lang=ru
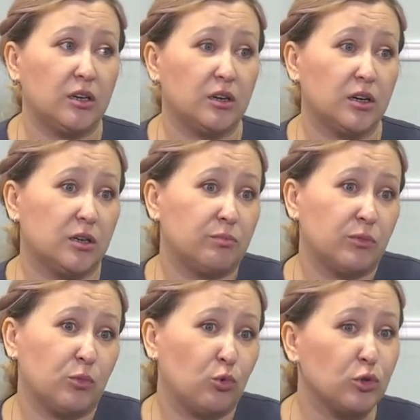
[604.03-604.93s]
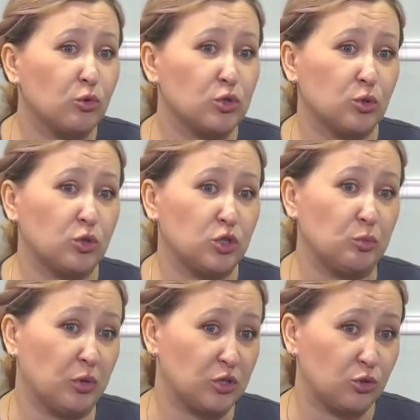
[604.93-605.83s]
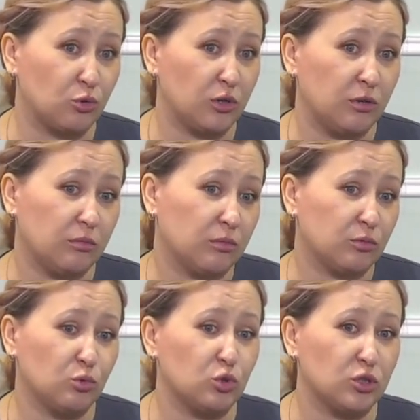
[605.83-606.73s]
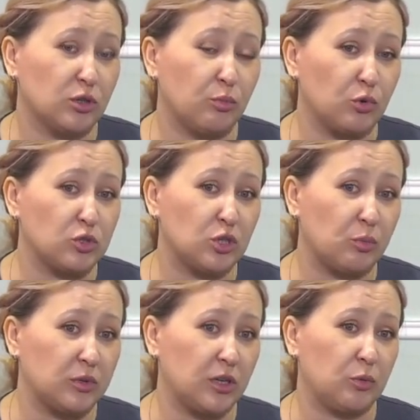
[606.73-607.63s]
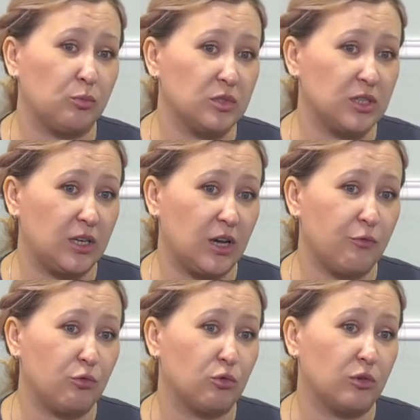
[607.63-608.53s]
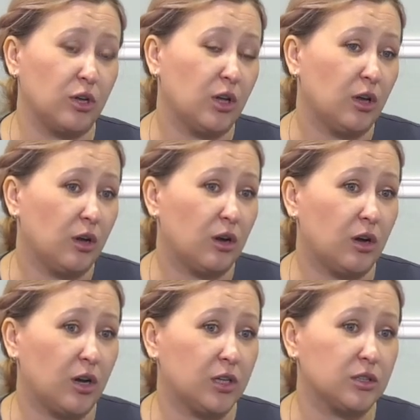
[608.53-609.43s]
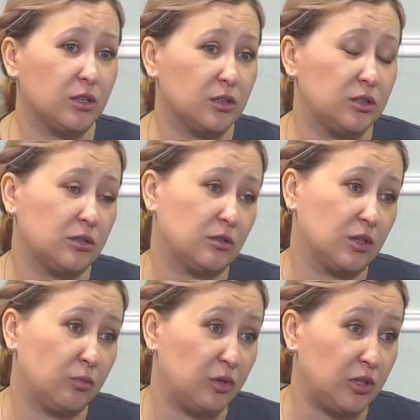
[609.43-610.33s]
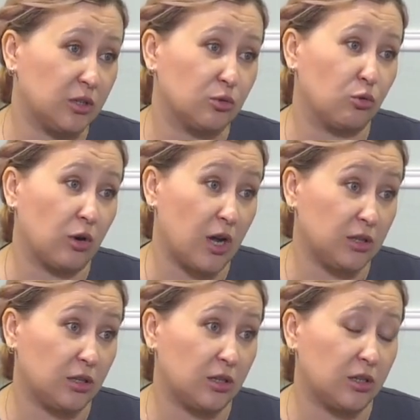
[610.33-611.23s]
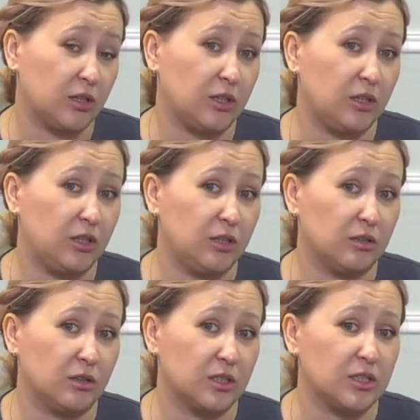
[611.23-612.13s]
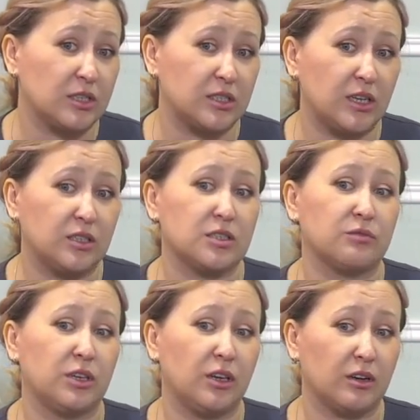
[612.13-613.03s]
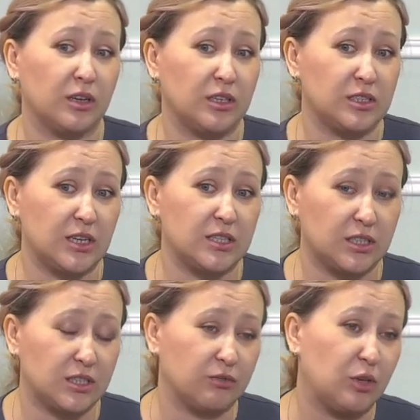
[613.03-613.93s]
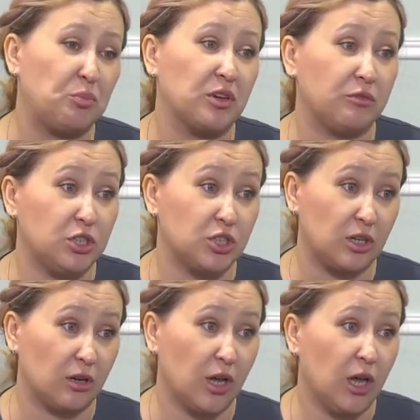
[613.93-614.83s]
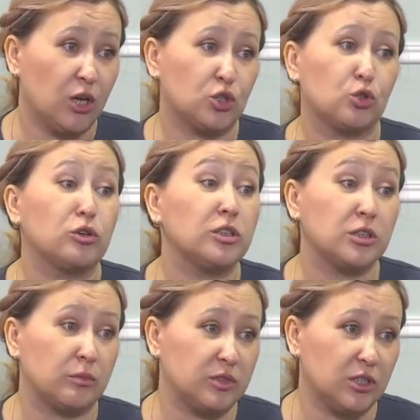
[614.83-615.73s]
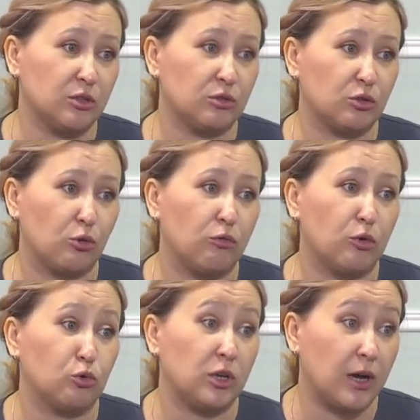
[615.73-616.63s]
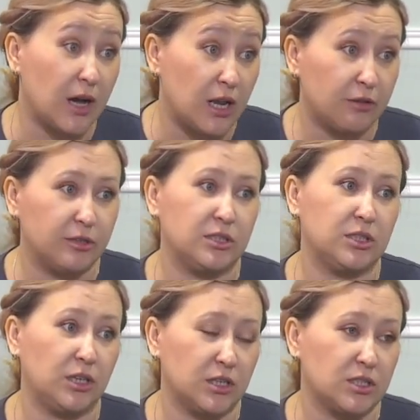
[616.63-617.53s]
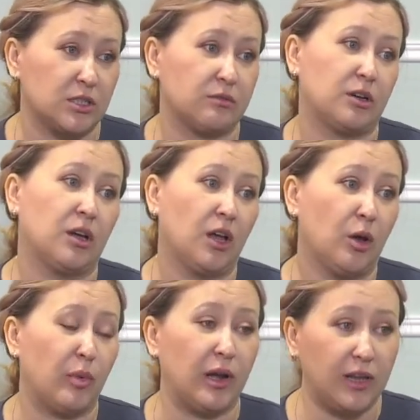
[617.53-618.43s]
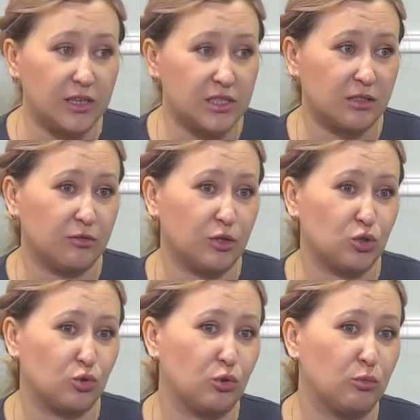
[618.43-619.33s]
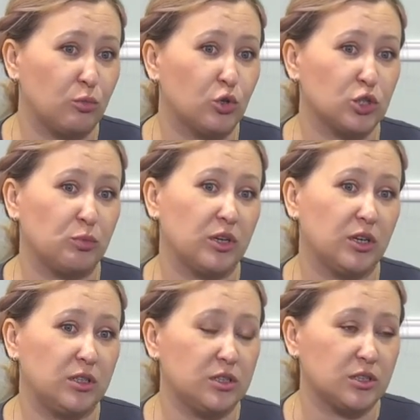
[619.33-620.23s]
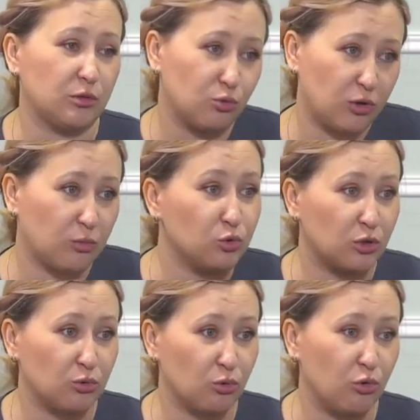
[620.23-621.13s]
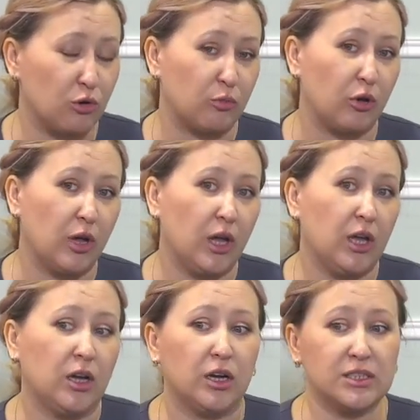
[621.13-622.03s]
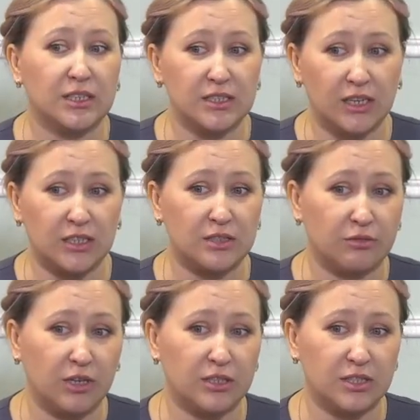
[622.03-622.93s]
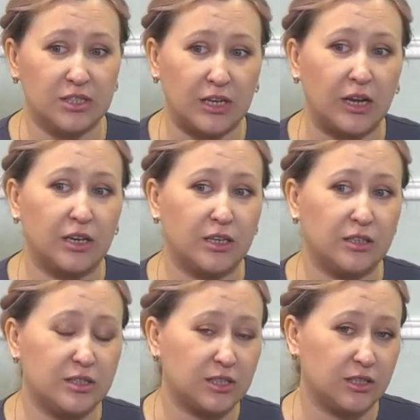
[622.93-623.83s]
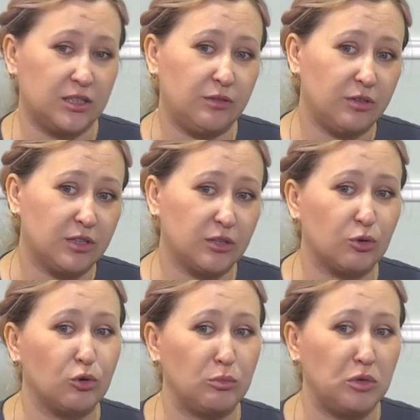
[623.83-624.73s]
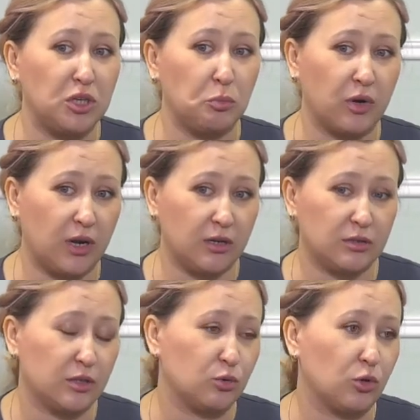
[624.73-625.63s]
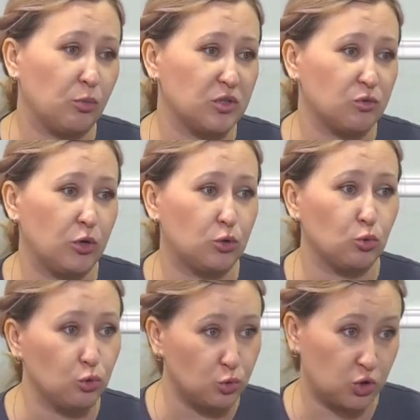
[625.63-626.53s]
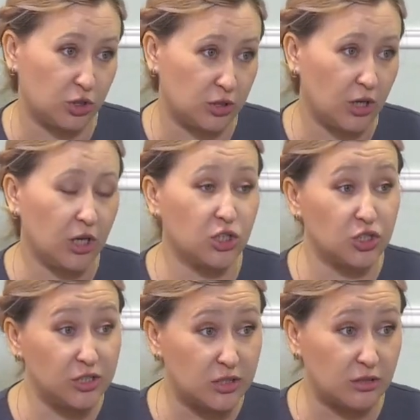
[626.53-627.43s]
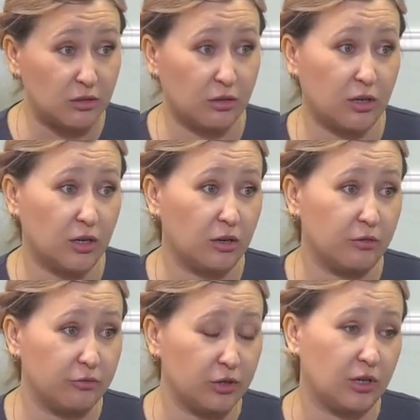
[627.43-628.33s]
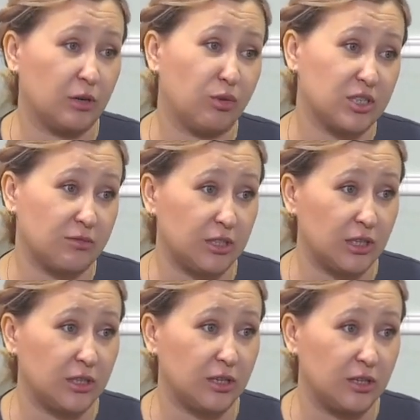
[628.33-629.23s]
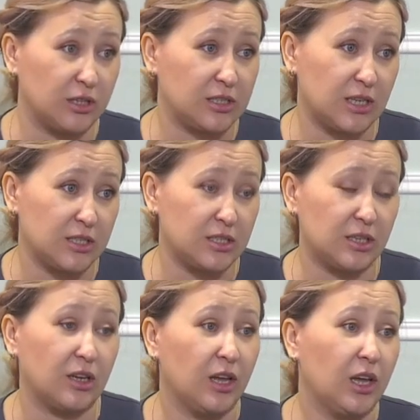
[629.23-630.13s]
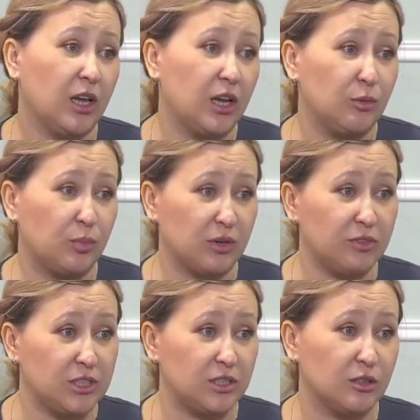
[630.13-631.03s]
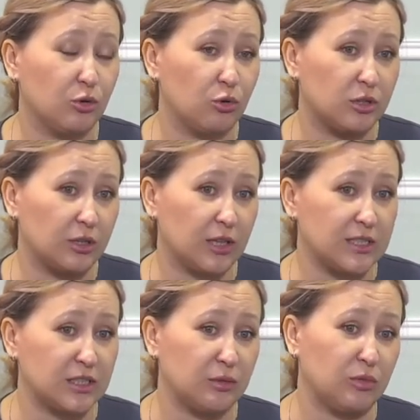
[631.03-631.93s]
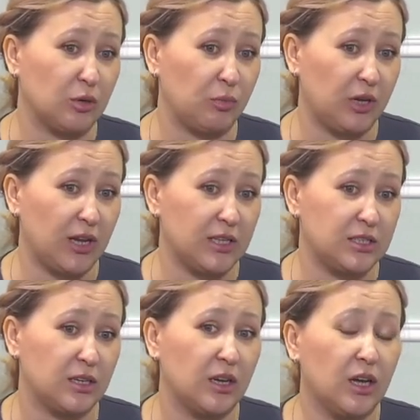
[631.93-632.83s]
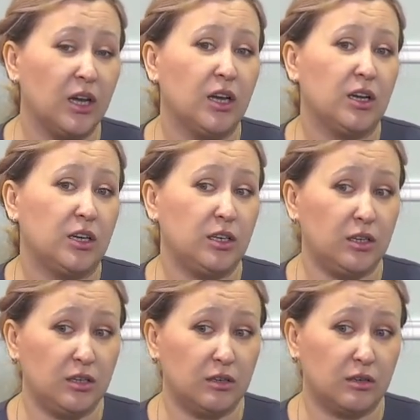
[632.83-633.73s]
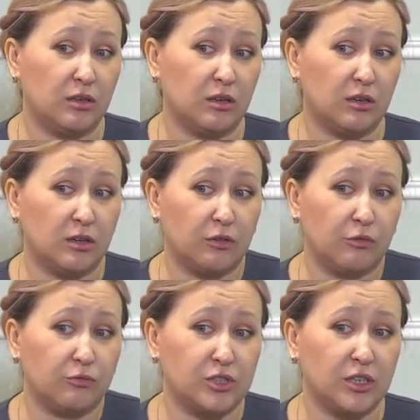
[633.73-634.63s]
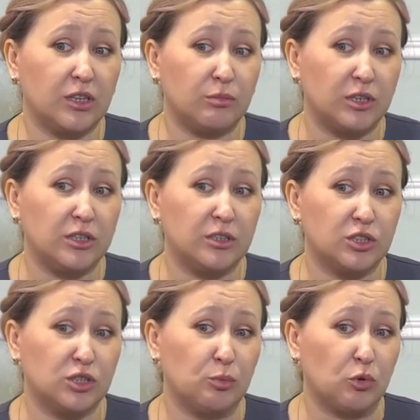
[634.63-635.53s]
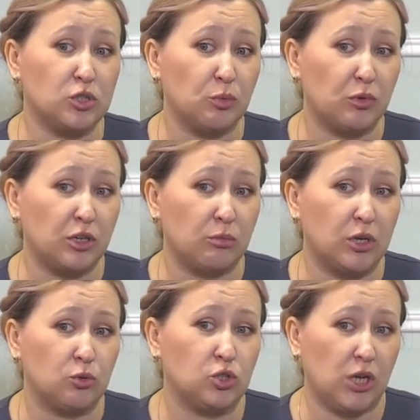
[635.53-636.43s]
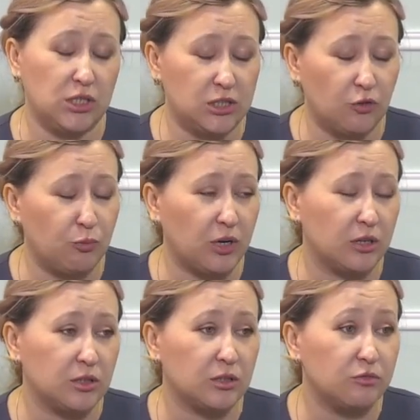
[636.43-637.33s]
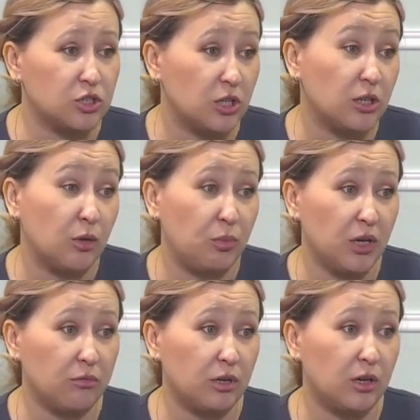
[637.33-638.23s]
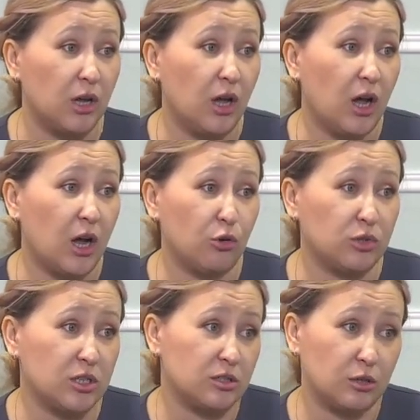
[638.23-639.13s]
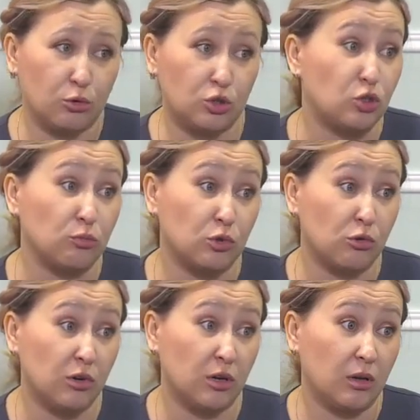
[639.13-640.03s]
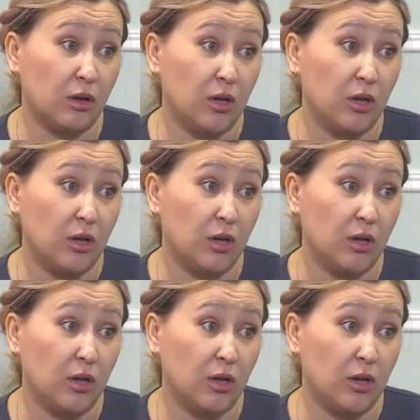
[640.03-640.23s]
А, Конкурс очень простой. Нужно просто подать заявку, а, открыть кабинет куратора и рассказать о своей организации, о своей первичке, что они там делают такого уникального, интересного, полезного, что может пригодиться ну, кому-то другому. Рассказать о своей социальной инициативе. Это такой мини-проект, который позволит улучшить жизнь а, в их образовательной организации или провести какое-то классное мероприятие. И а, в целом целом они должны просто принимать участие в проектах движения первых, а у нас их очень много.